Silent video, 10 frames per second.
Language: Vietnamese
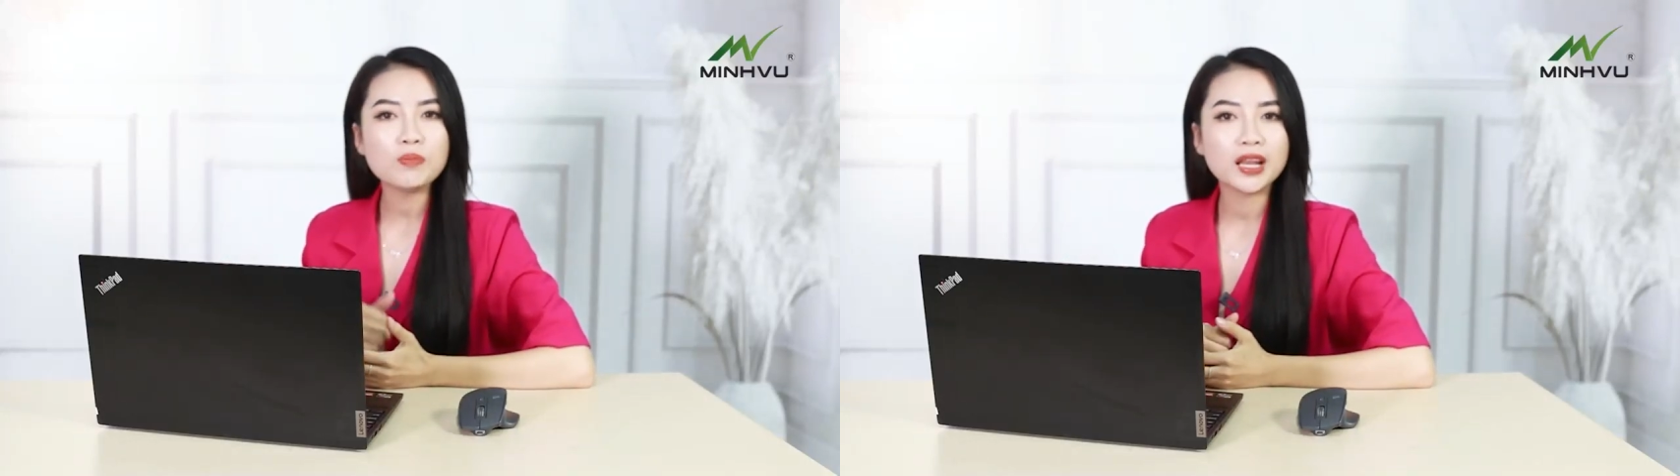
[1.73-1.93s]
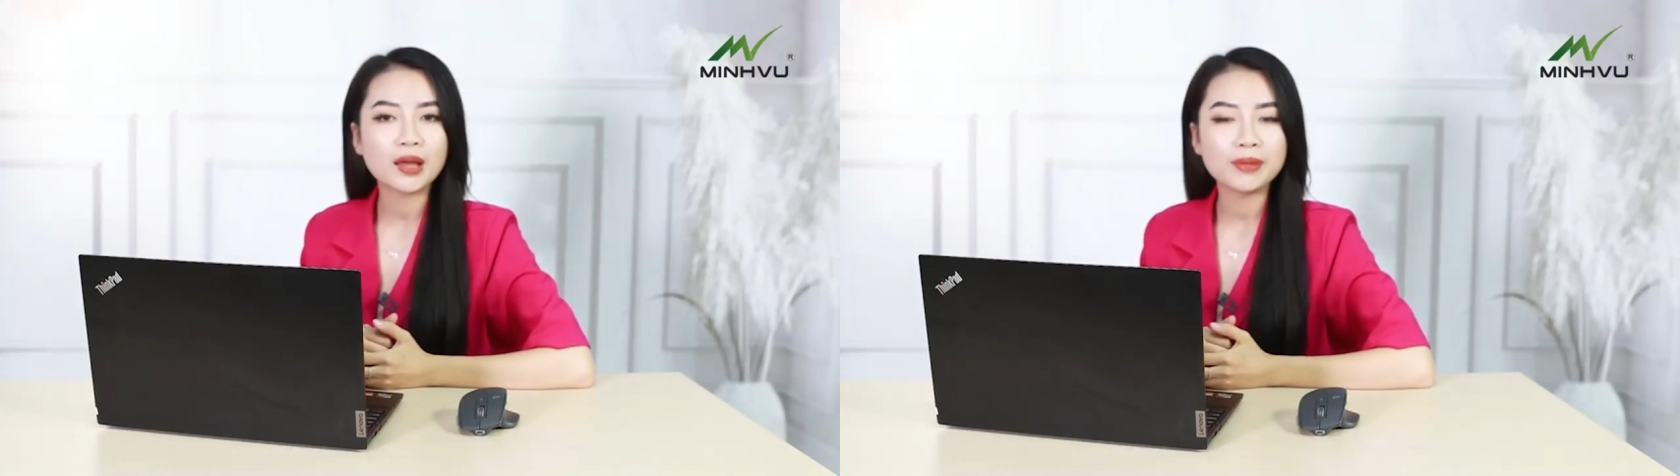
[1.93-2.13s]

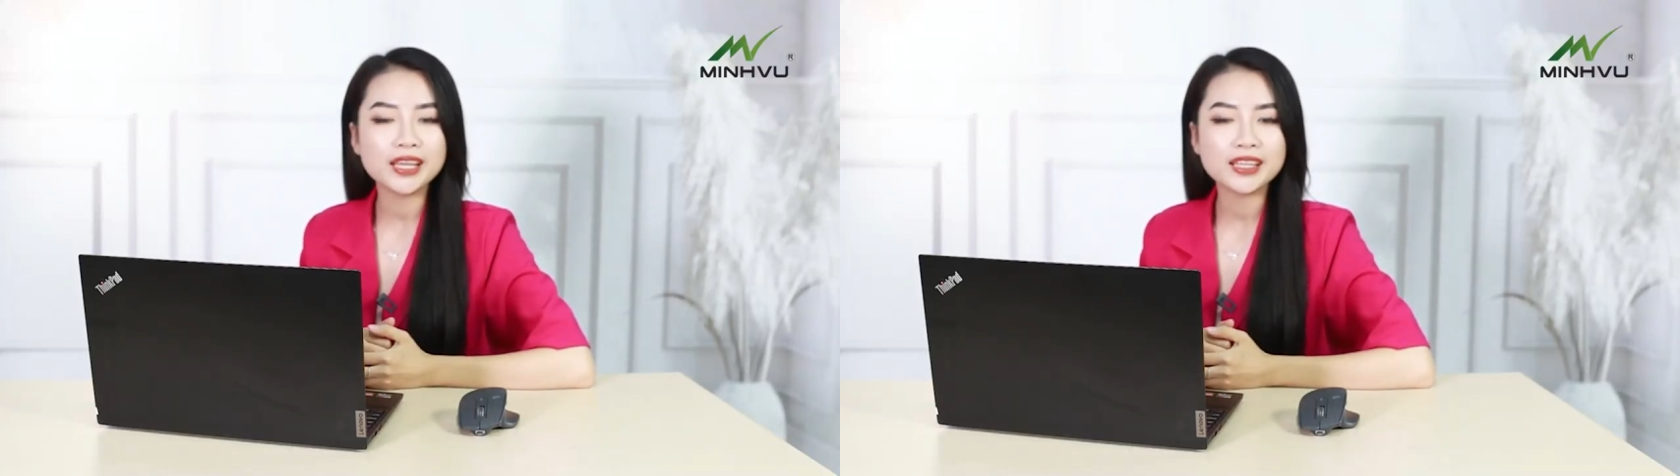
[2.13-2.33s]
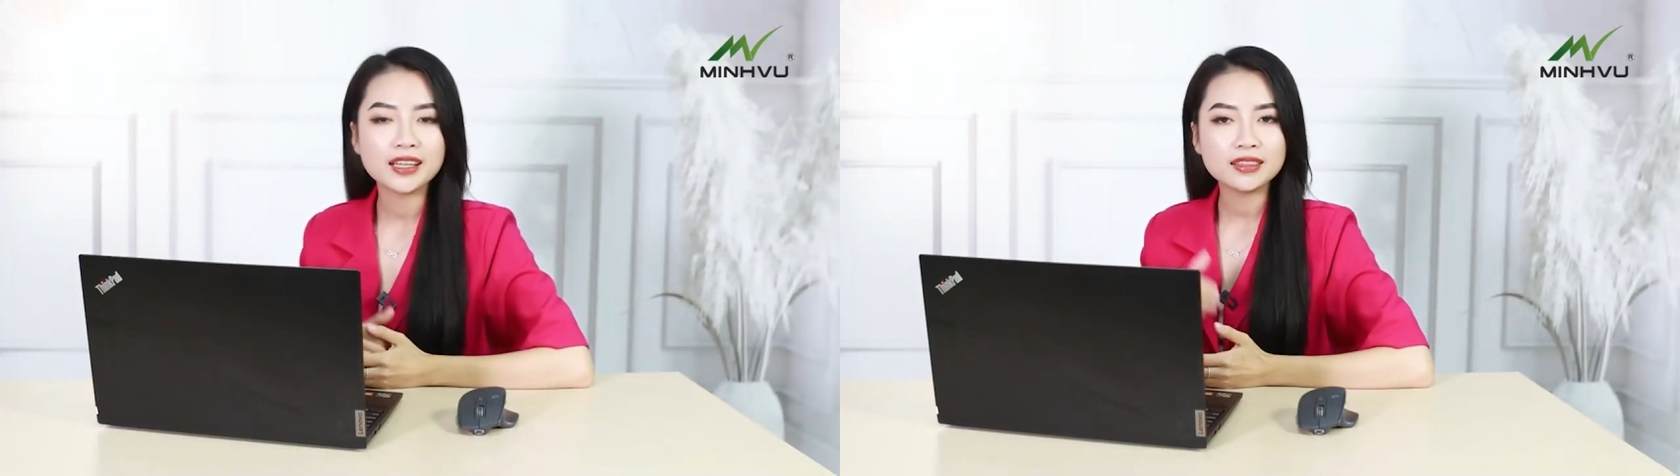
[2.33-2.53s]
15
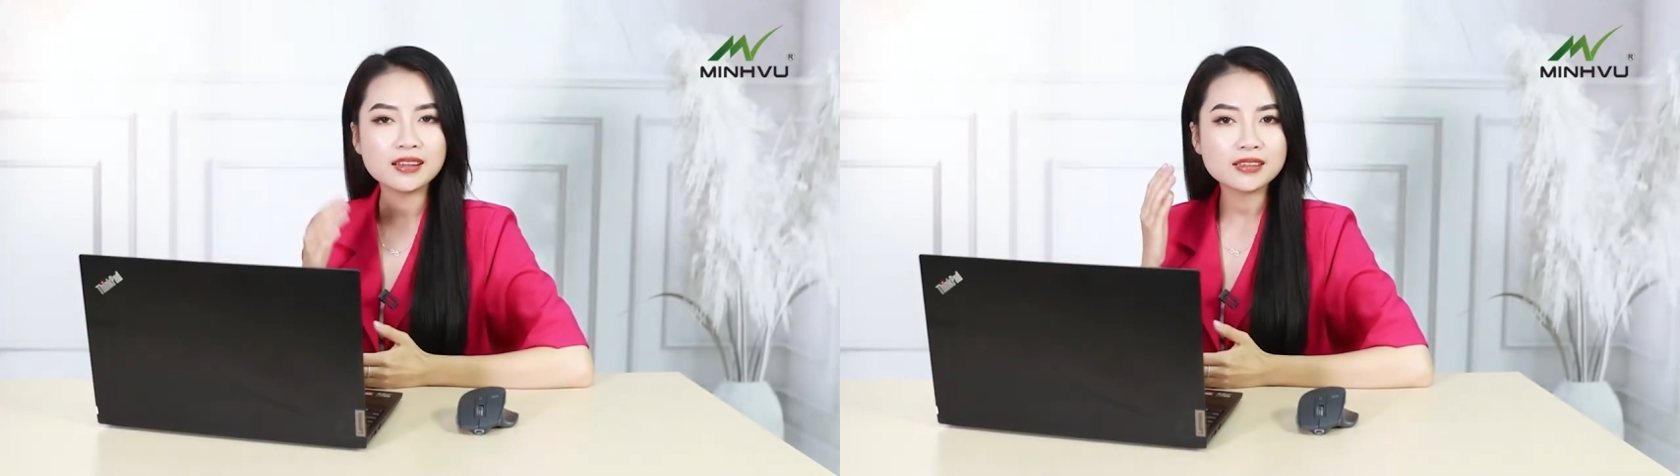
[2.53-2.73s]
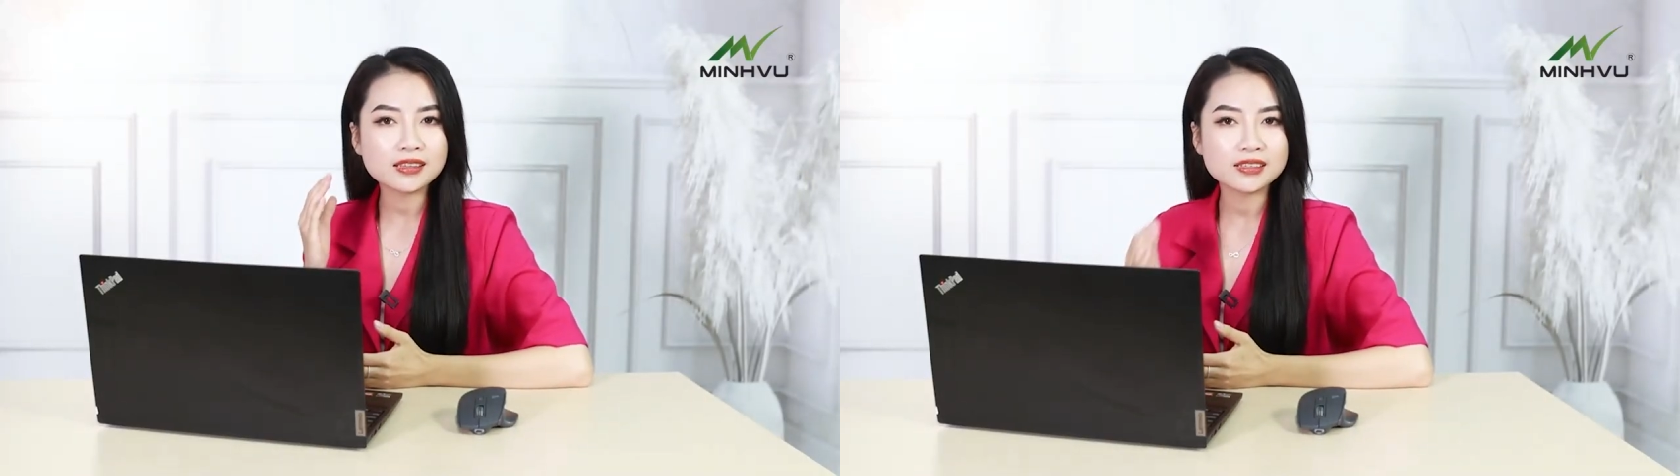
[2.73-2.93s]
inch
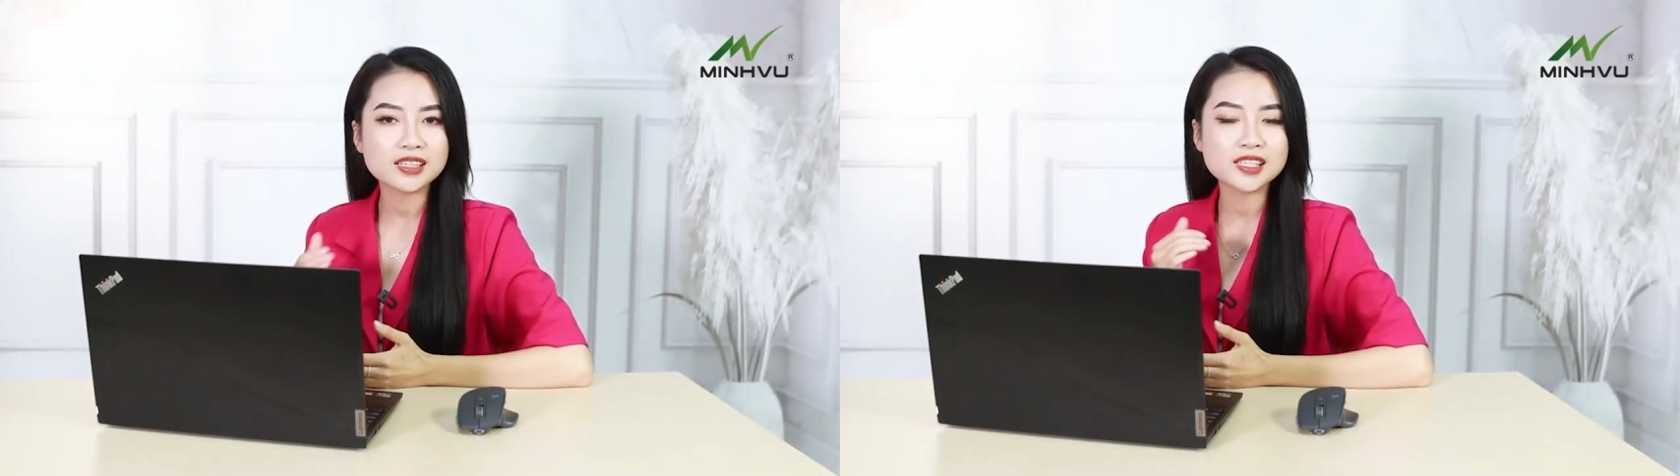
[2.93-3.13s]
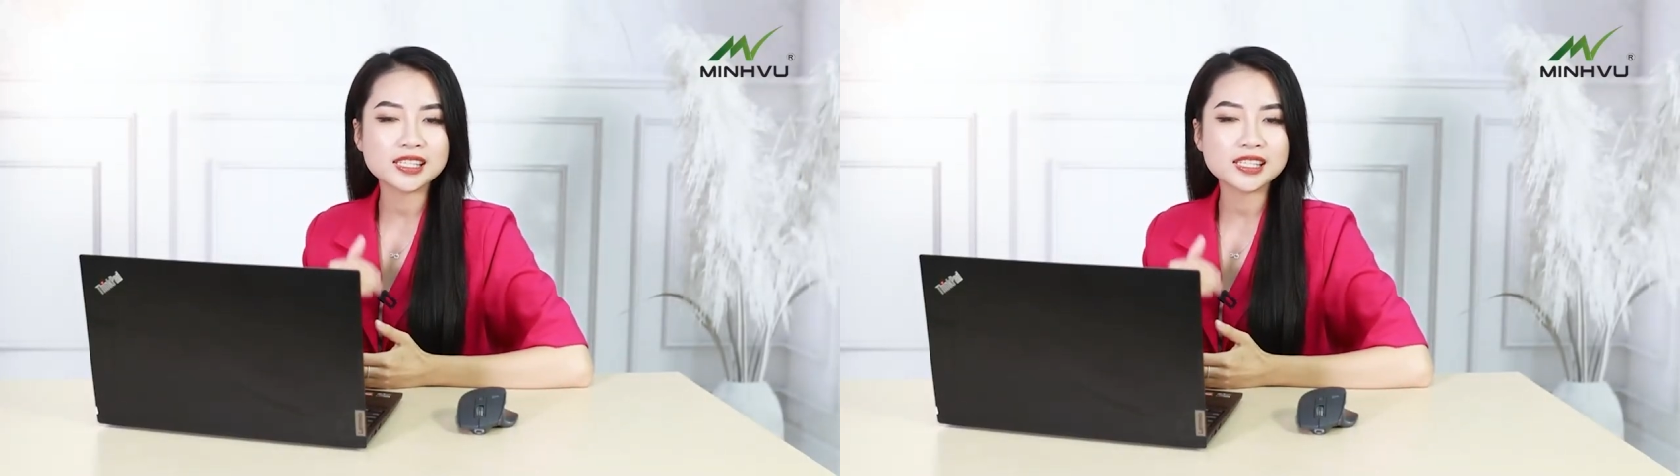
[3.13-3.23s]
tương tự như